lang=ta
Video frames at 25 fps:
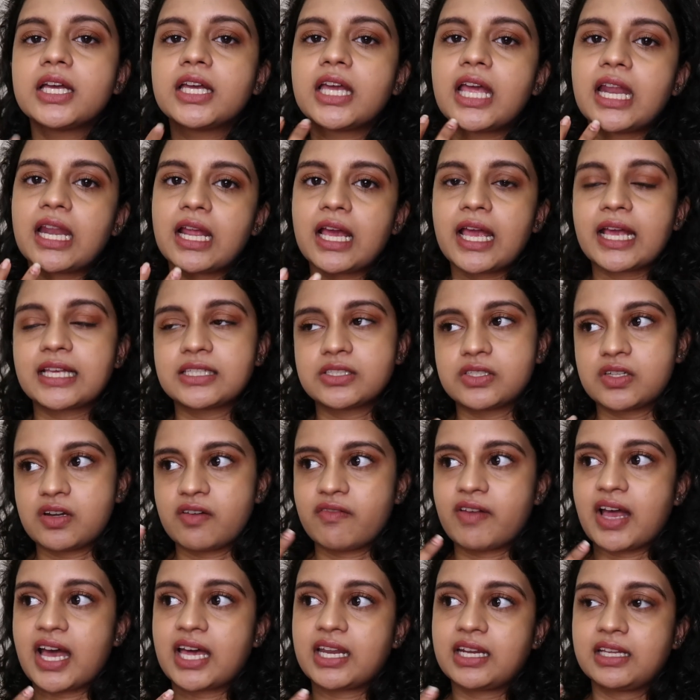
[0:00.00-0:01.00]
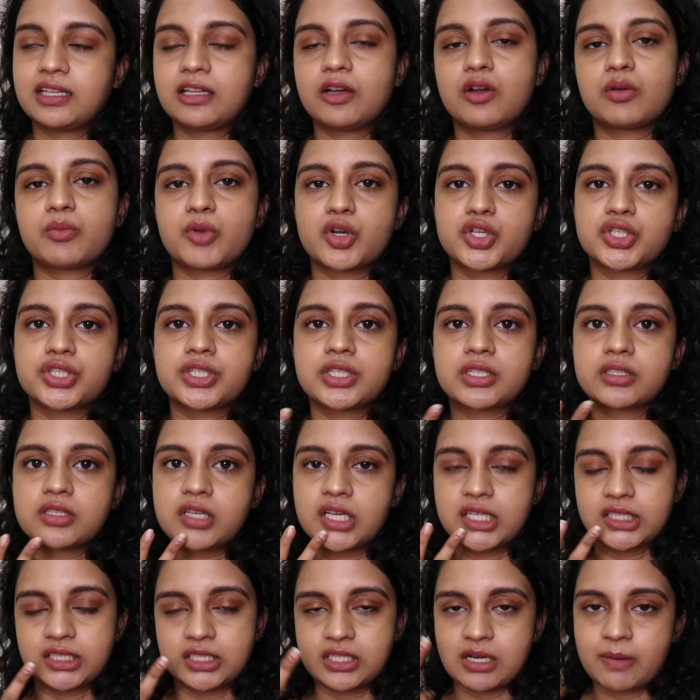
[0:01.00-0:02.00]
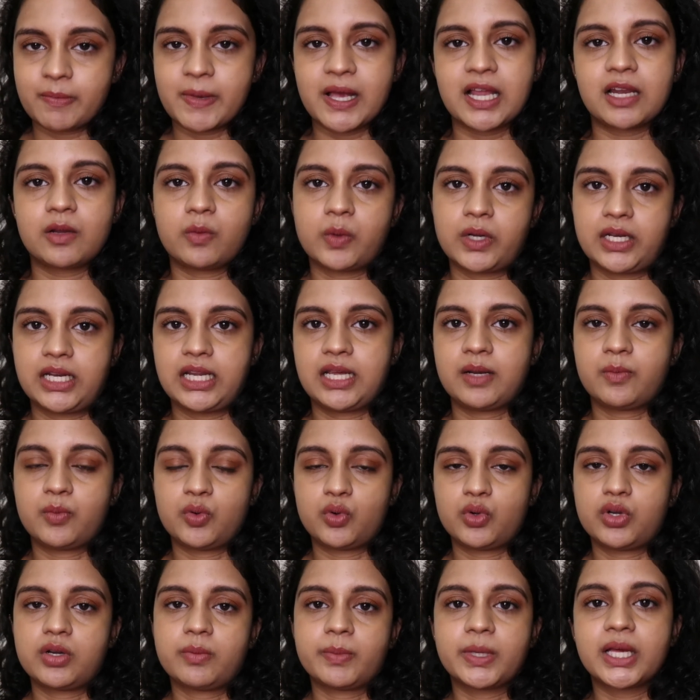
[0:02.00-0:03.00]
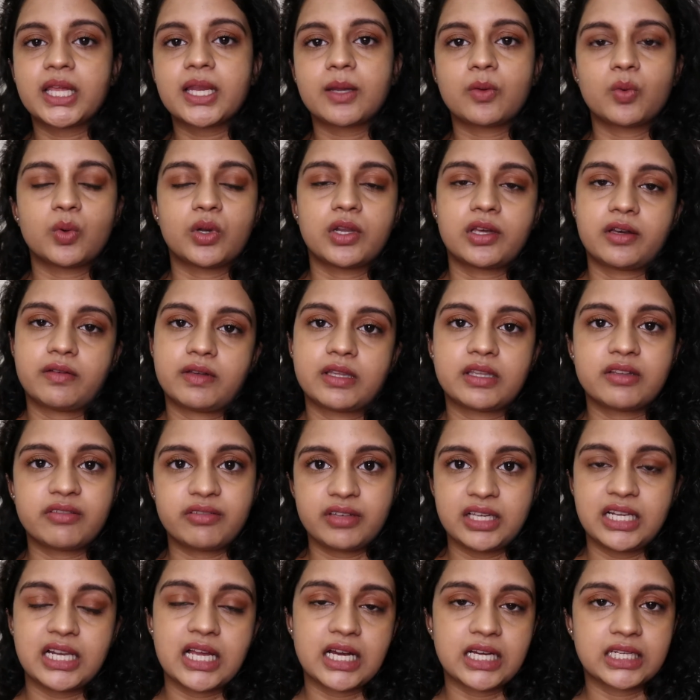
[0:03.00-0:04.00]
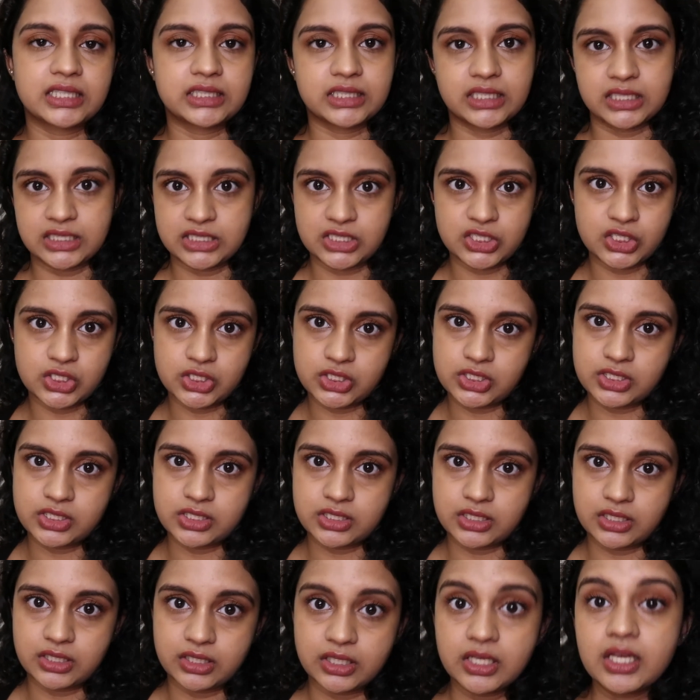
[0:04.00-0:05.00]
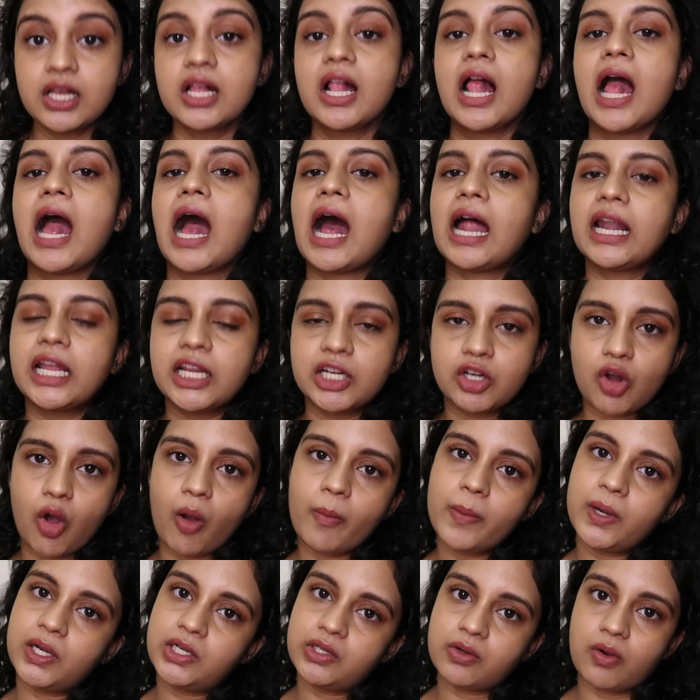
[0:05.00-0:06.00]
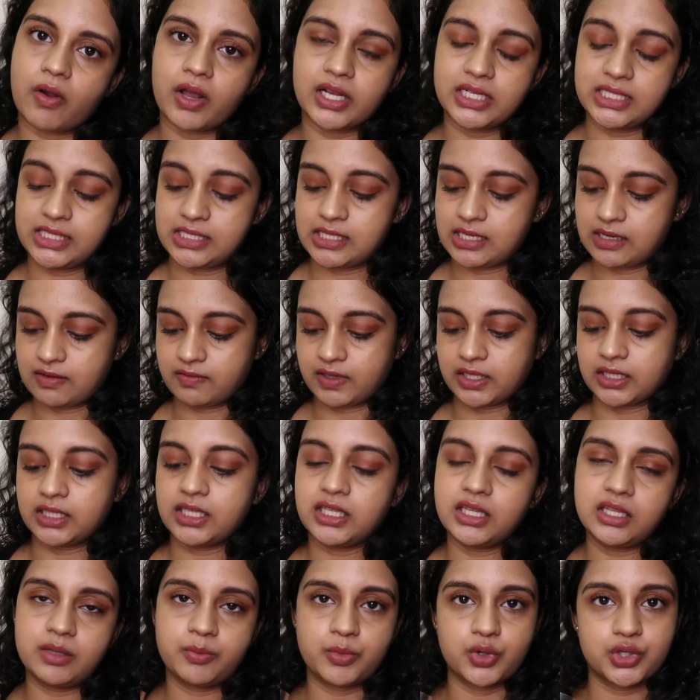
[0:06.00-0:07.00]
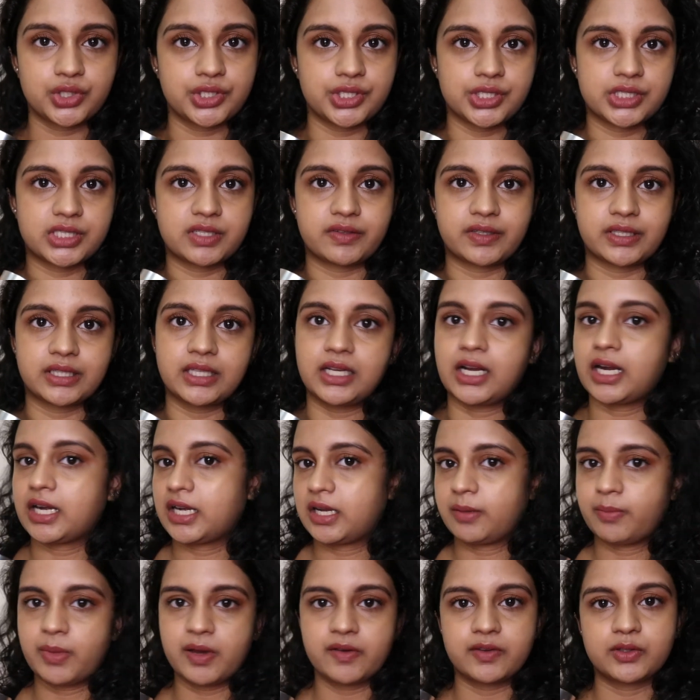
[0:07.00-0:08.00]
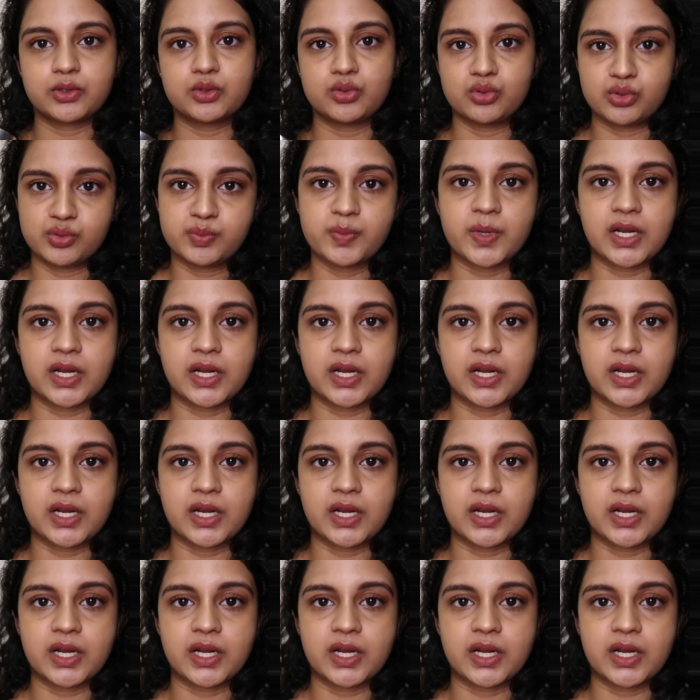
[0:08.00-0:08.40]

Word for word: ஏன்னா எக்ஸ்ட்ரா வேறு ஏதோ ஒரு மாய்ஸ்சரைசர் எக்ஸ்ட்ரா மேலே ஒன் லேயர் போடுற மாதிரி உங்களுக்கு வந்து ஃபீல் ஆகிறதுக்கான சான்சஸ் இருக்குது ஆனால் நார்மல் டு ஆயிலி ஸ்கின் வந்து இந்த மாய்ஸ்சரைசர் வந்து கண்டிப்பாக வந்து யூஸ்